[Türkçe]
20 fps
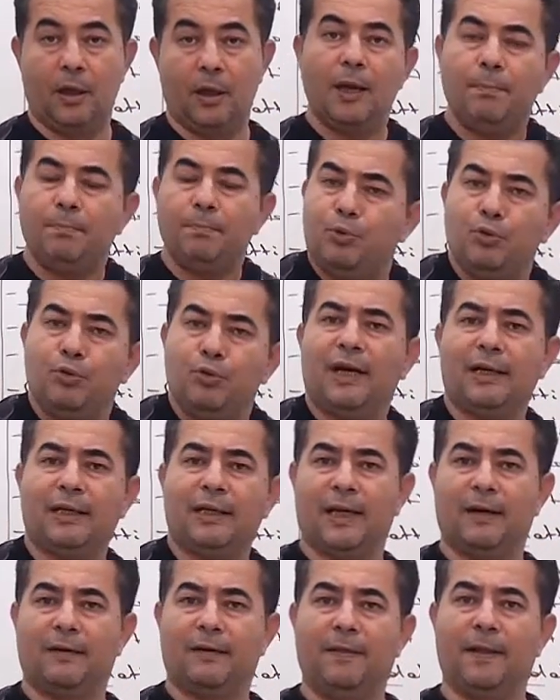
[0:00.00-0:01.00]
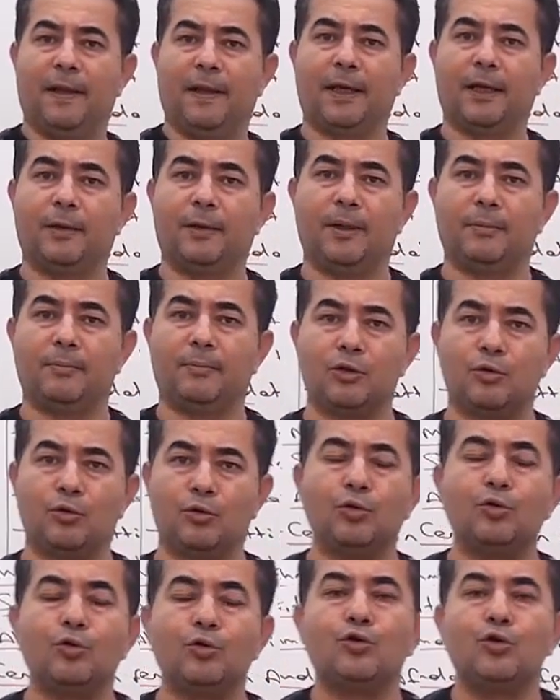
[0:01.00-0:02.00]
Hep bunlar tarafından yapılmış.
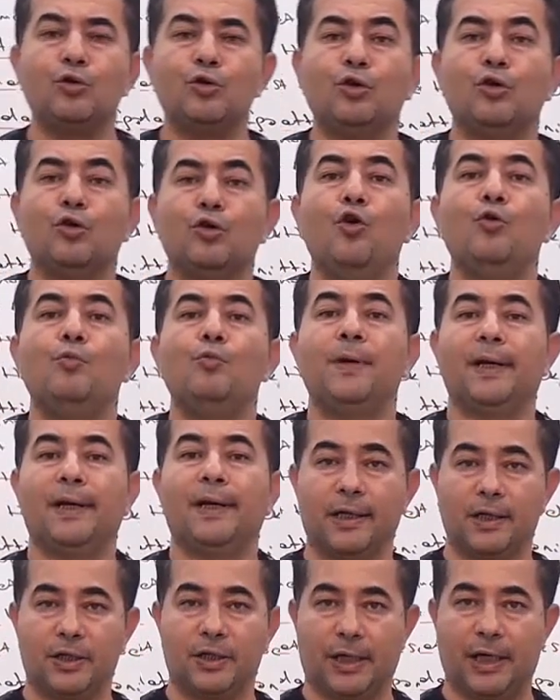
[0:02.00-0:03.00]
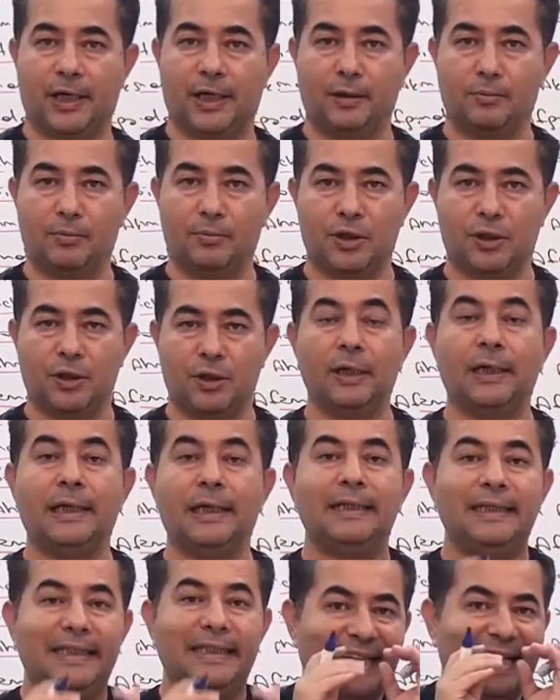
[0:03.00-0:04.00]
Türkçülük ön plana çıkarılmış.
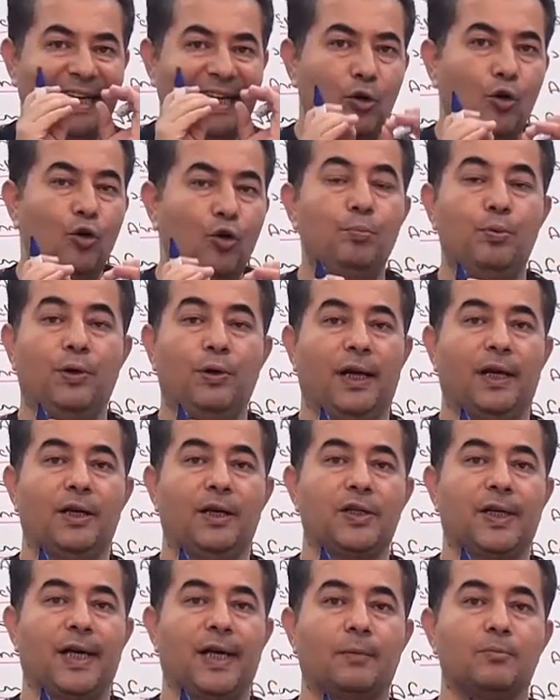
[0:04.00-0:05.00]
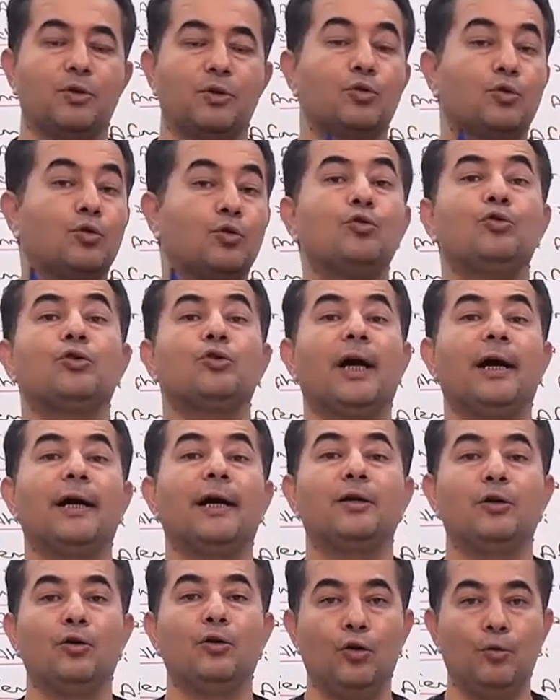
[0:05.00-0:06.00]
Dil ön plana çıkarılmış. Türk
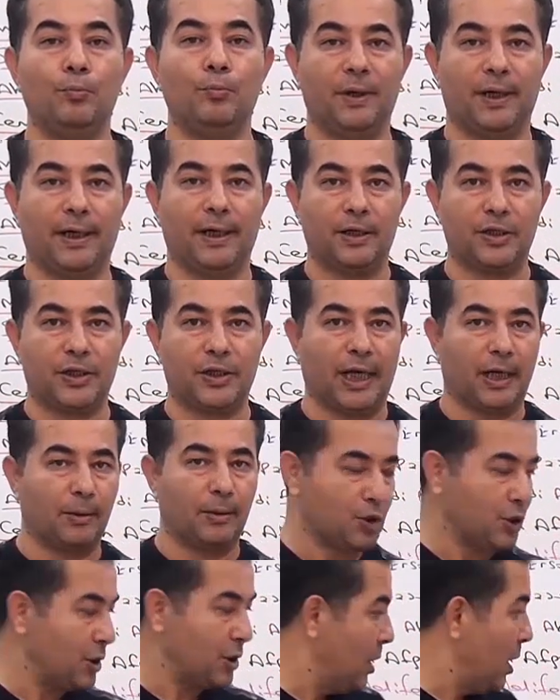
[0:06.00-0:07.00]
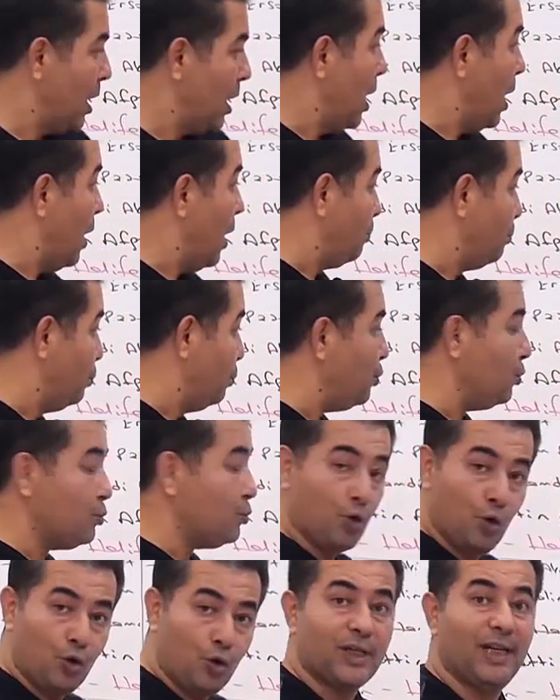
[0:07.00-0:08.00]
tarihi ön plana çıkarılmış. Bu da
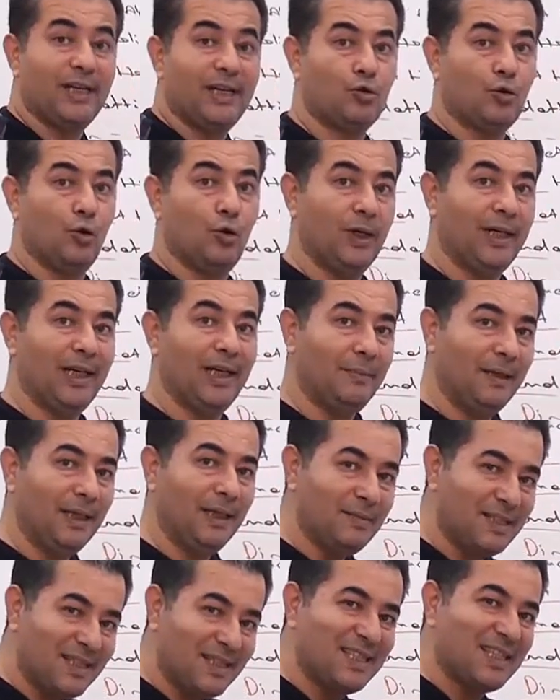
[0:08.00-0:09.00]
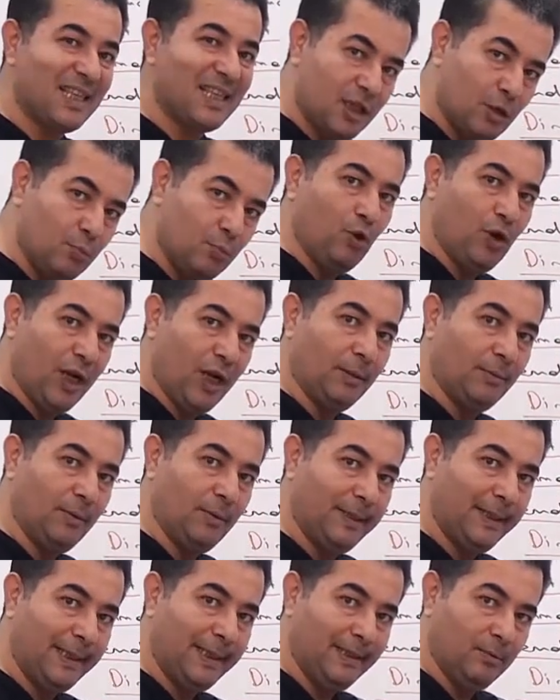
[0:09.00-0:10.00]
çok şey söyleyebilirim. Siz sadece bu
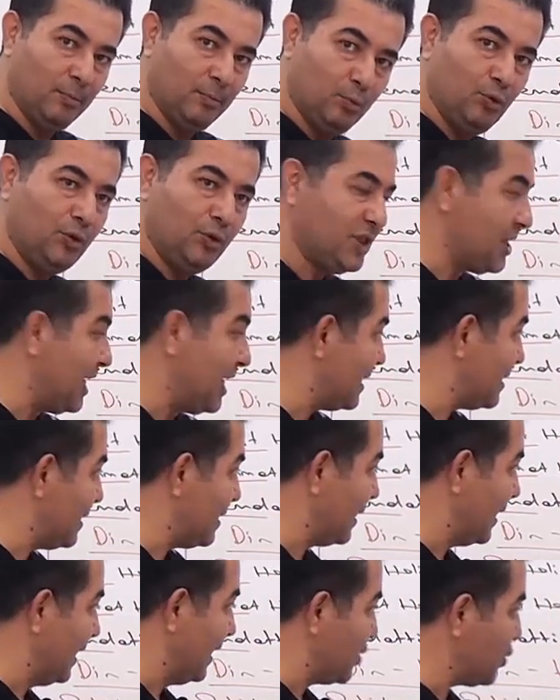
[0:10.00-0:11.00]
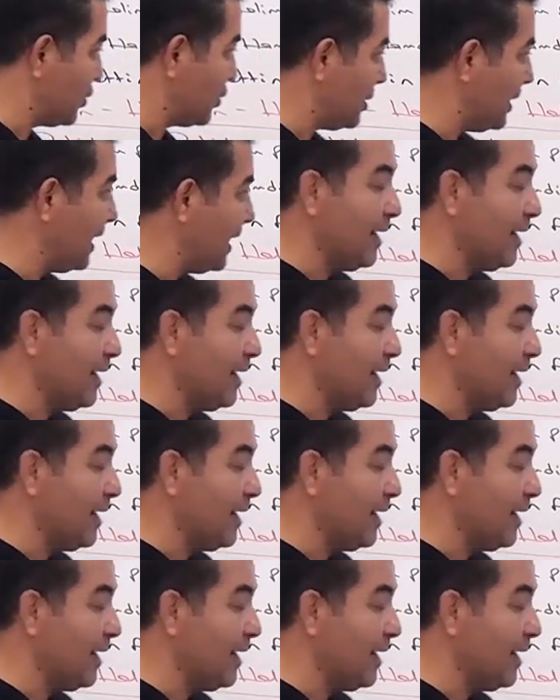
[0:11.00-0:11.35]
kalıbı bilin. Bunun içerisinden geliştirin.